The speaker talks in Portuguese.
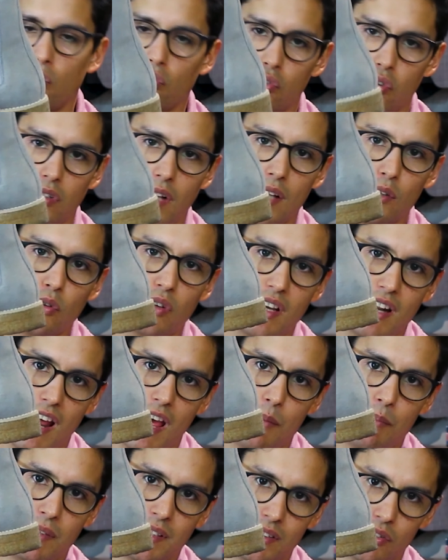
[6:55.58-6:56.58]
com solado
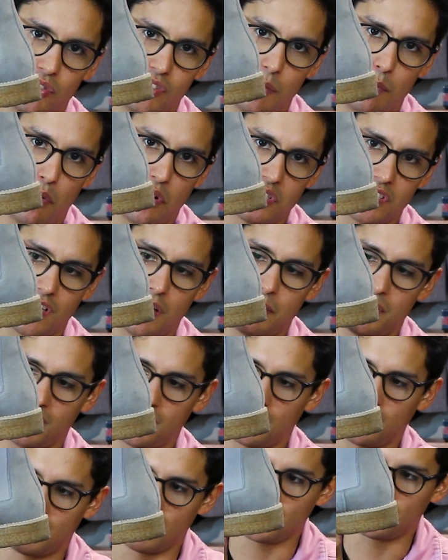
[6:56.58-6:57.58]
crepe. Então você pode ter,
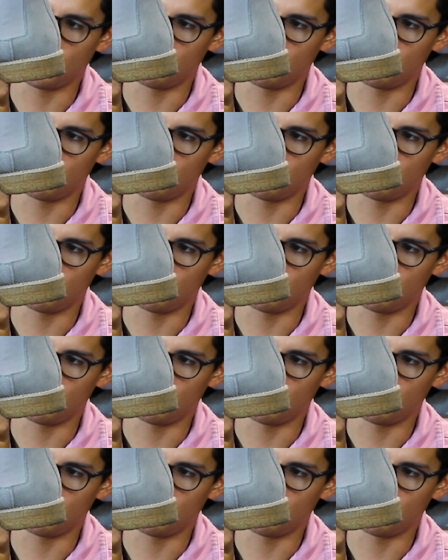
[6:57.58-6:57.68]
ter